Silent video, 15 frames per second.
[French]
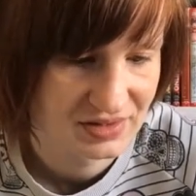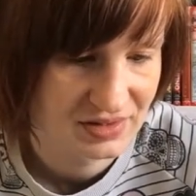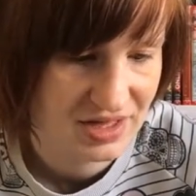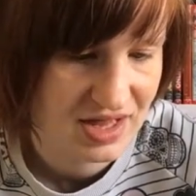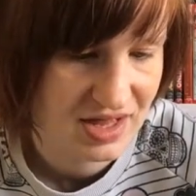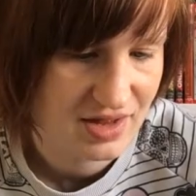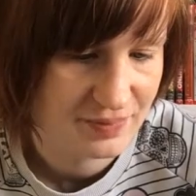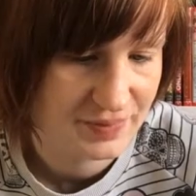
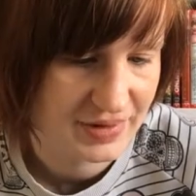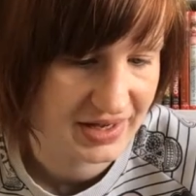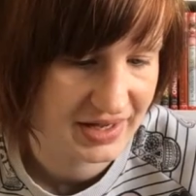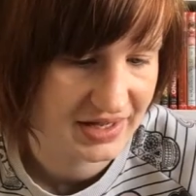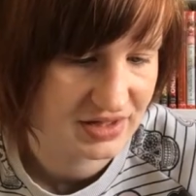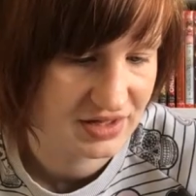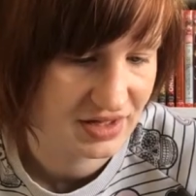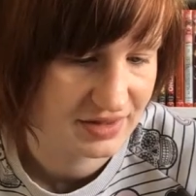Et
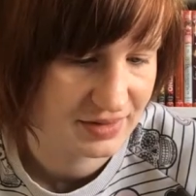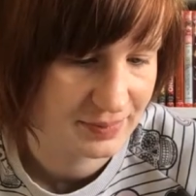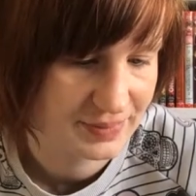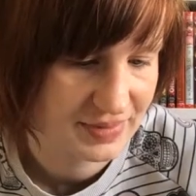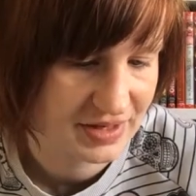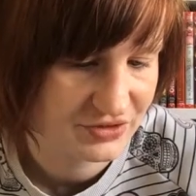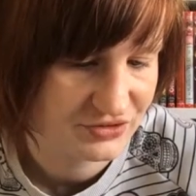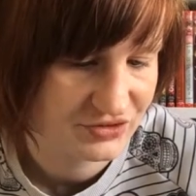pareil, il y a des
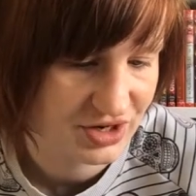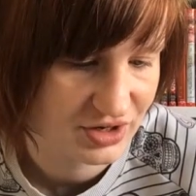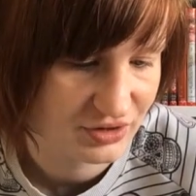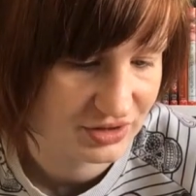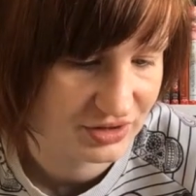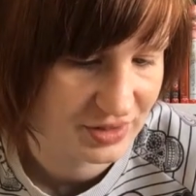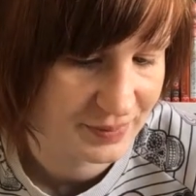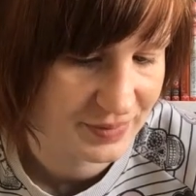pages...
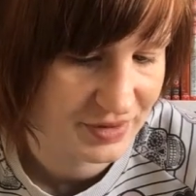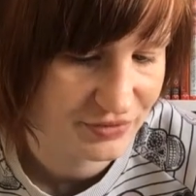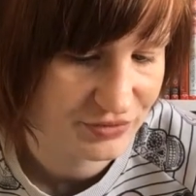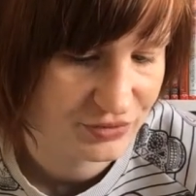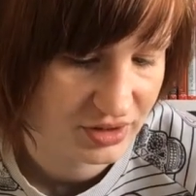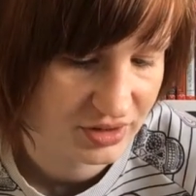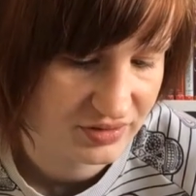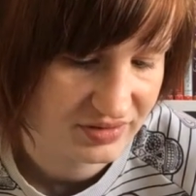Alors il y a
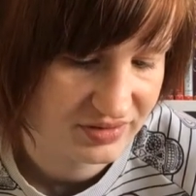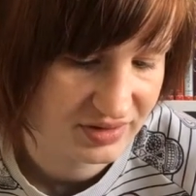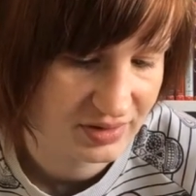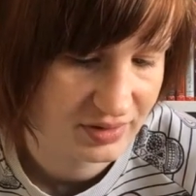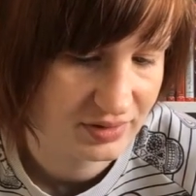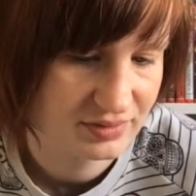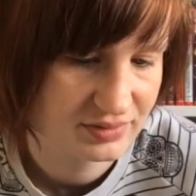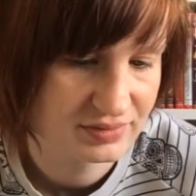parfois,
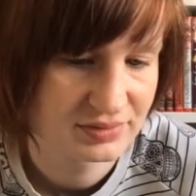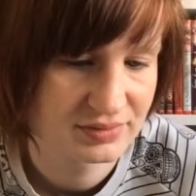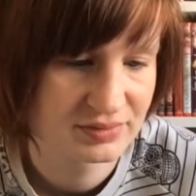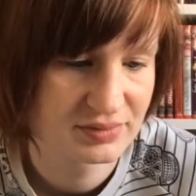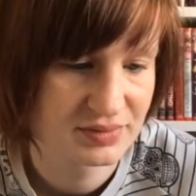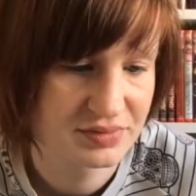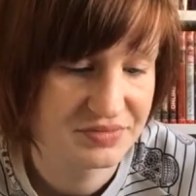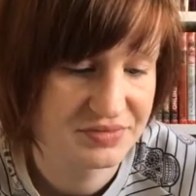c'est
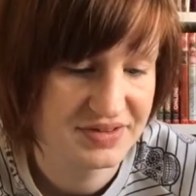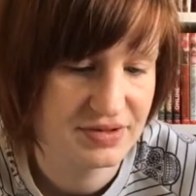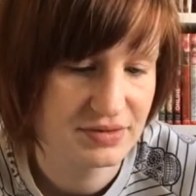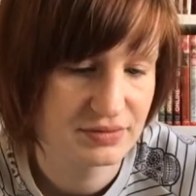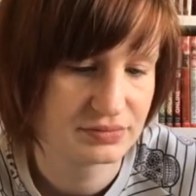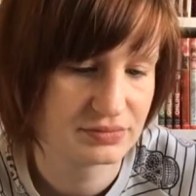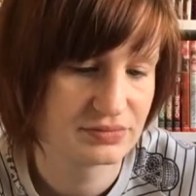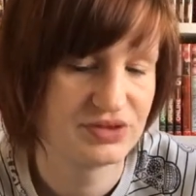
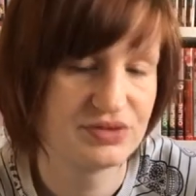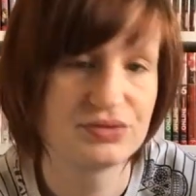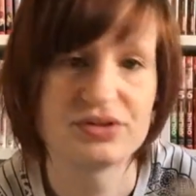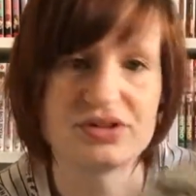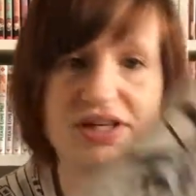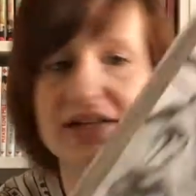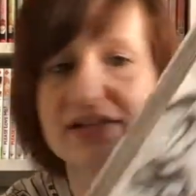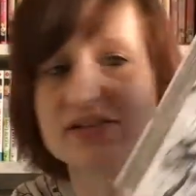vide niveau
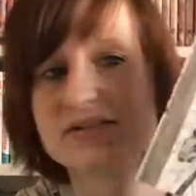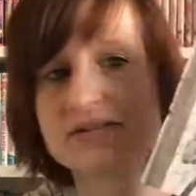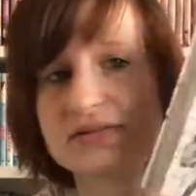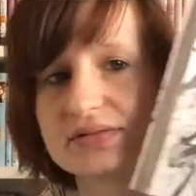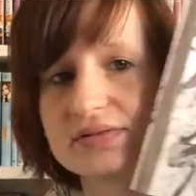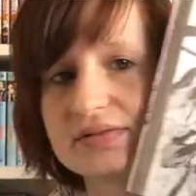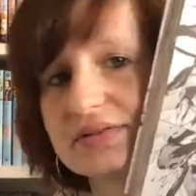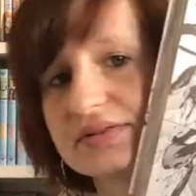texte.
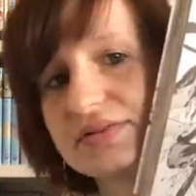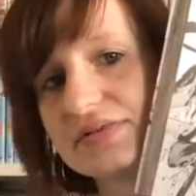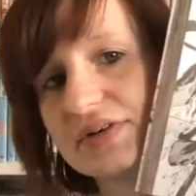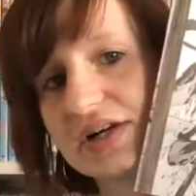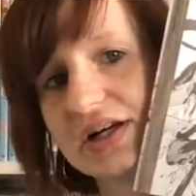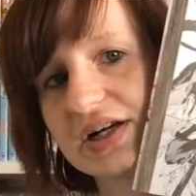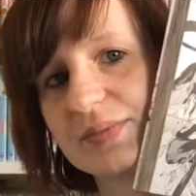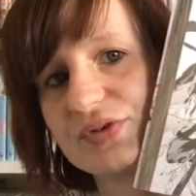
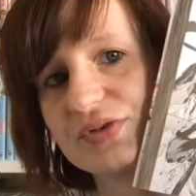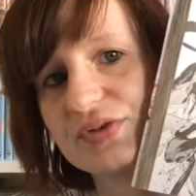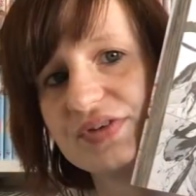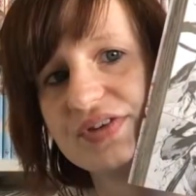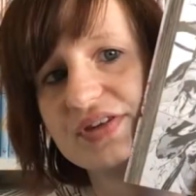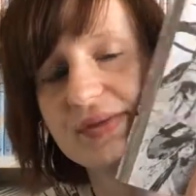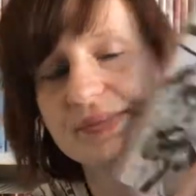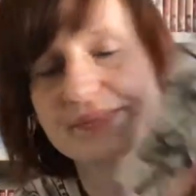Voilà, comme
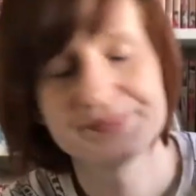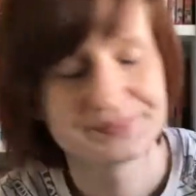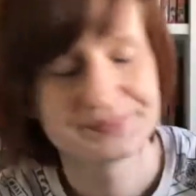ceci.